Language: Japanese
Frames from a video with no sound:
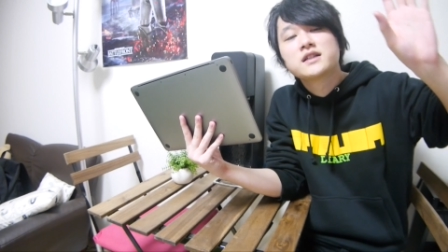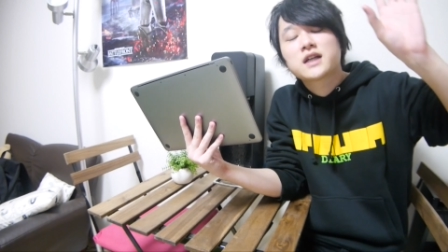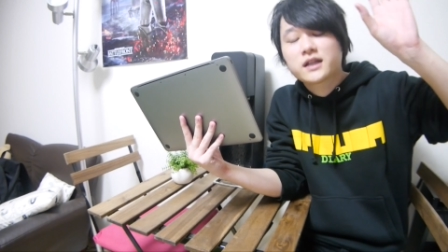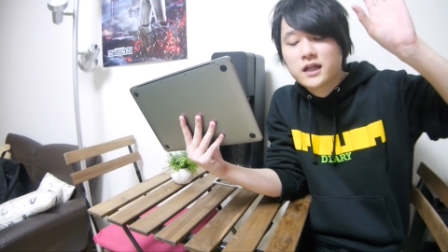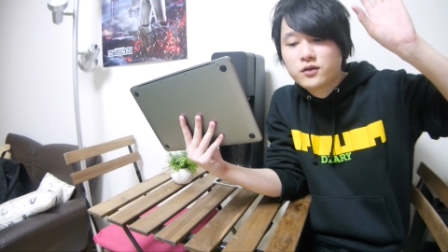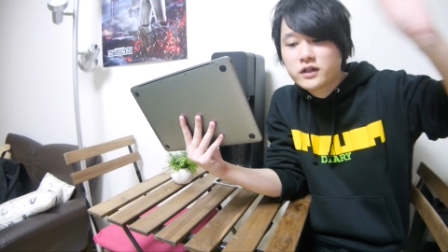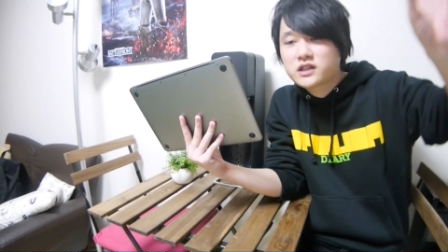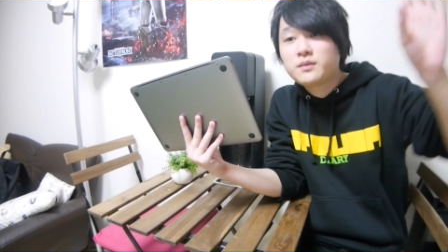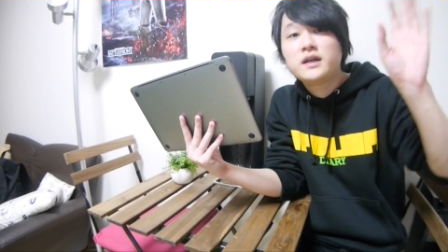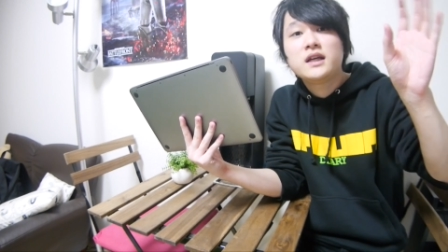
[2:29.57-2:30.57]
使ってる
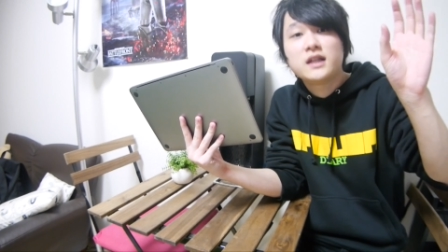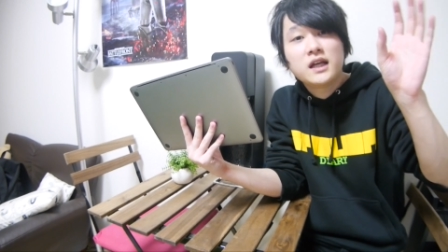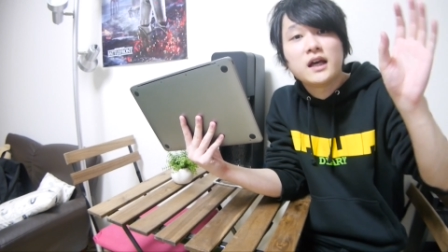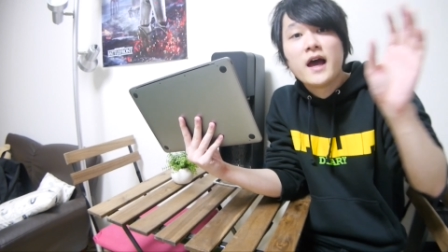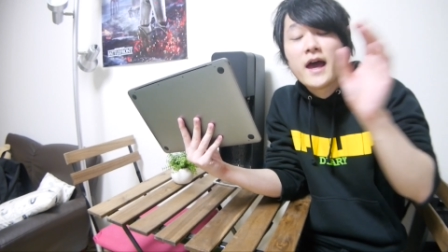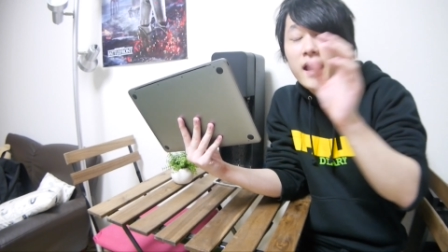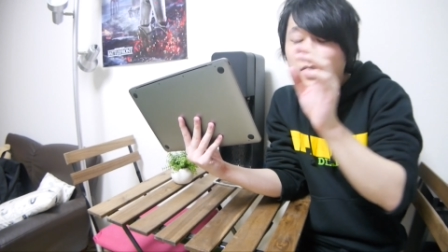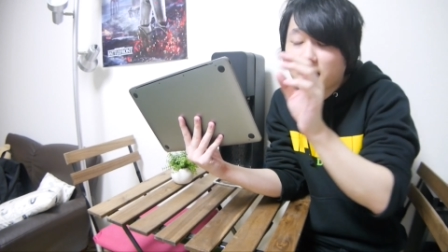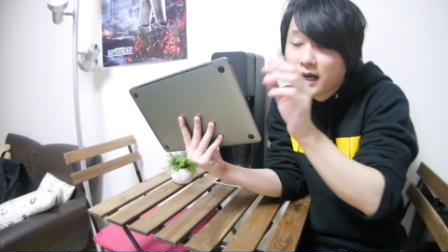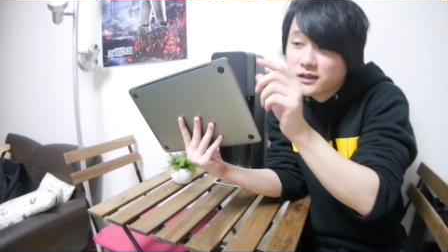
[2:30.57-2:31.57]
USB に
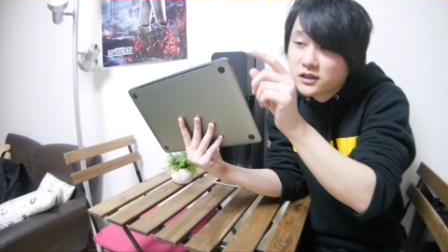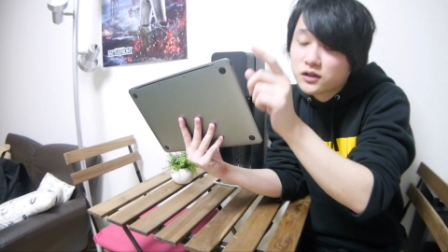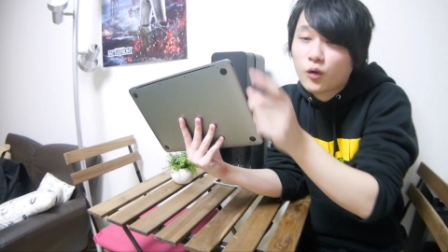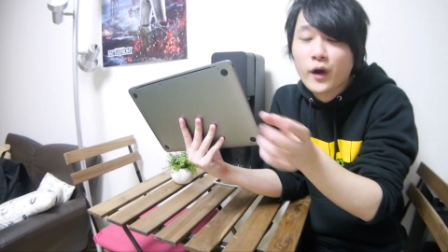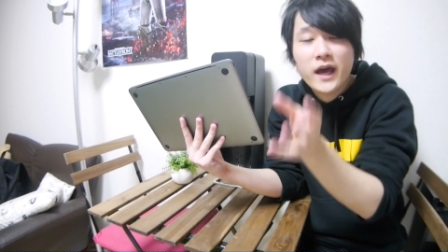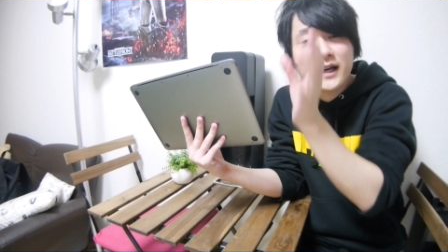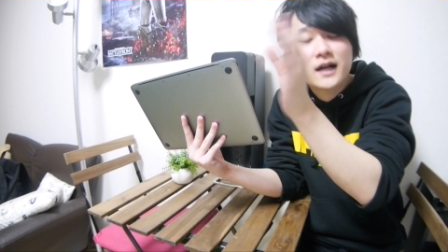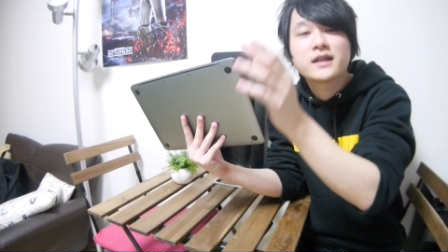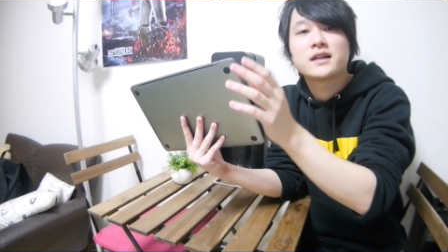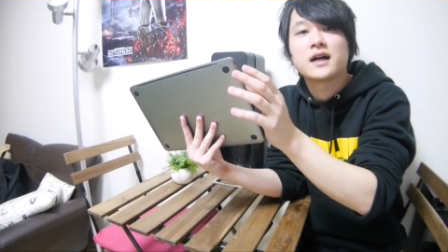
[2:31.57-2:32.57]
変換する、こう、変
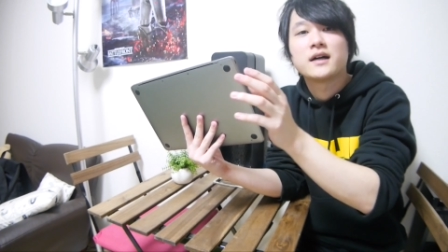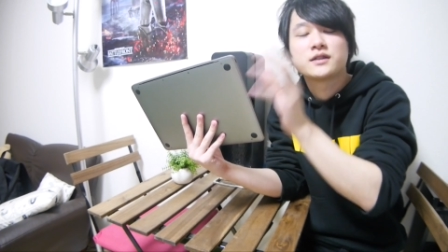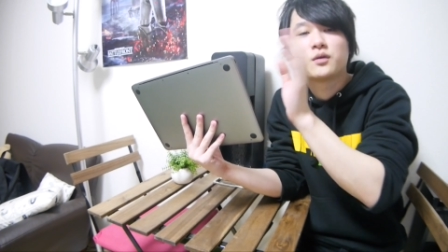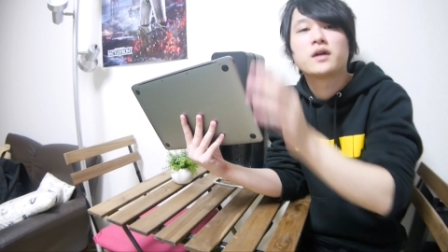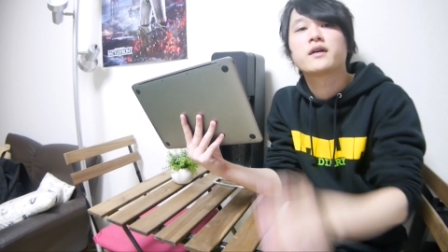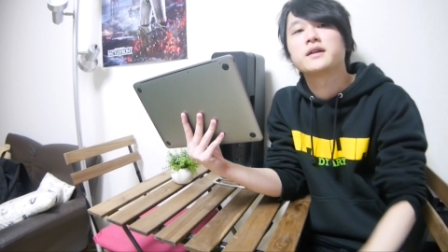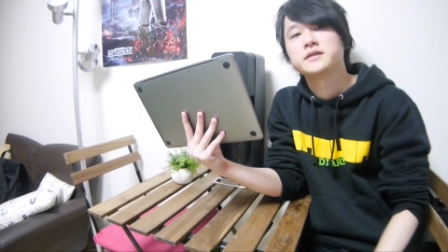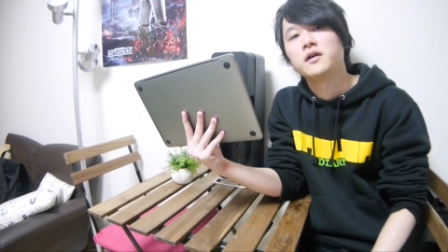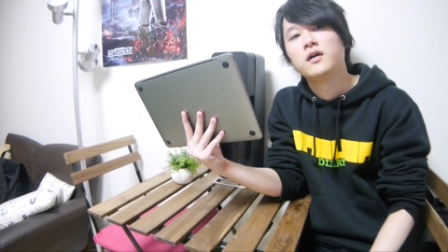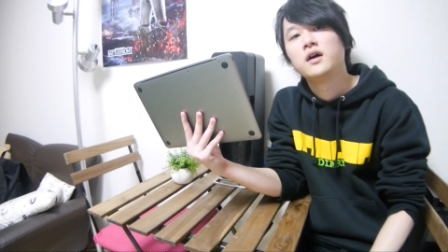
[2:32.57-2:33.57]
換器が必要なわけで
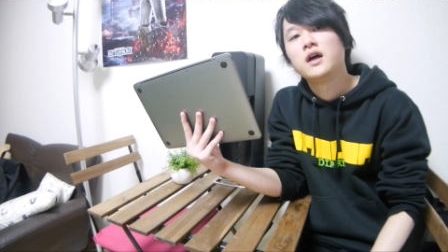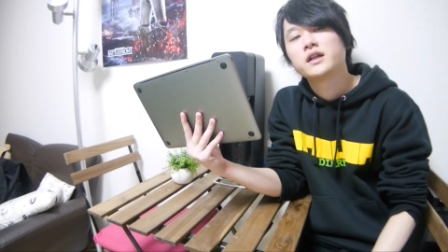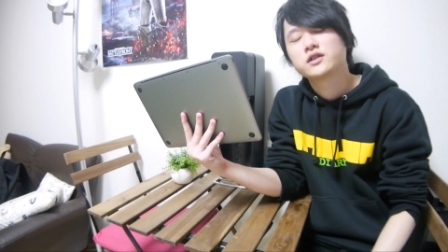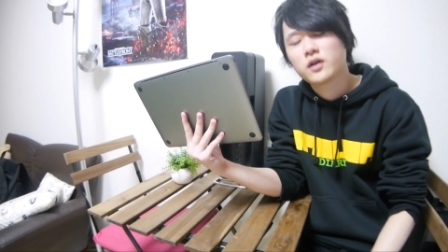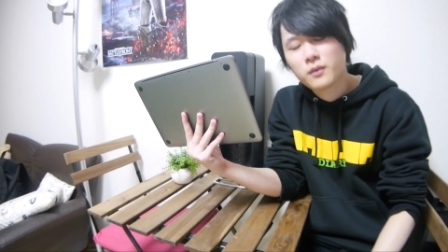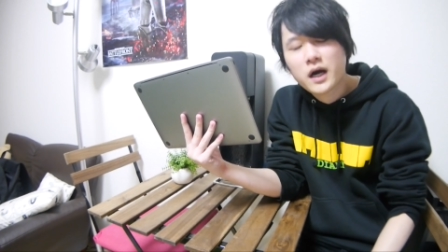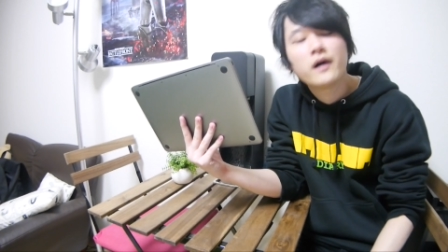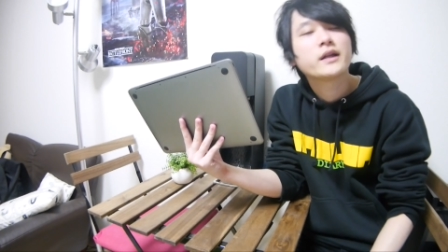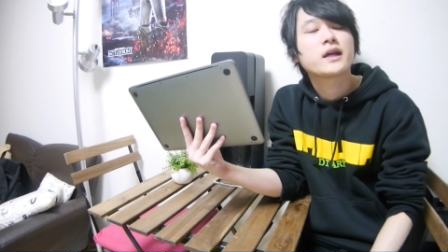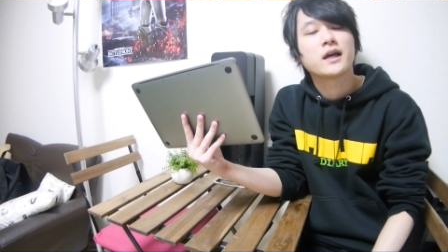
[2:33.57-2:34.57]
すよ。それも
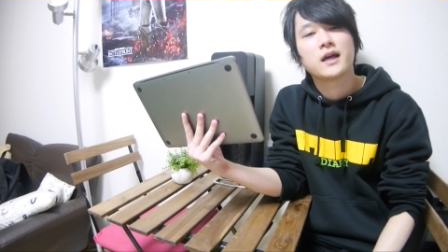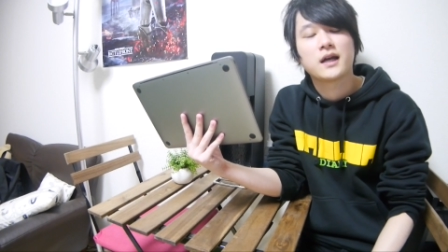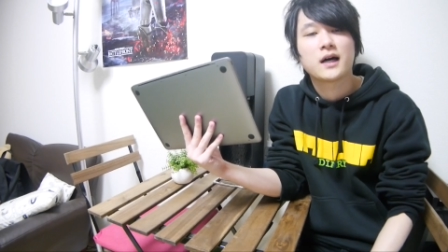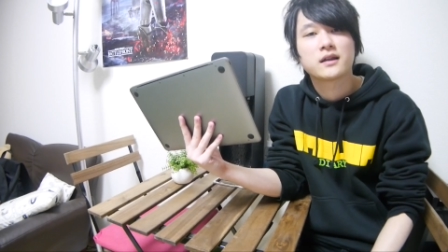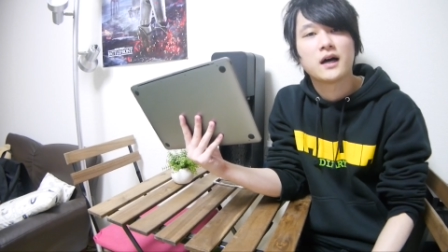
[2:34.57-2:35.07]
買わなきゃいけなかっ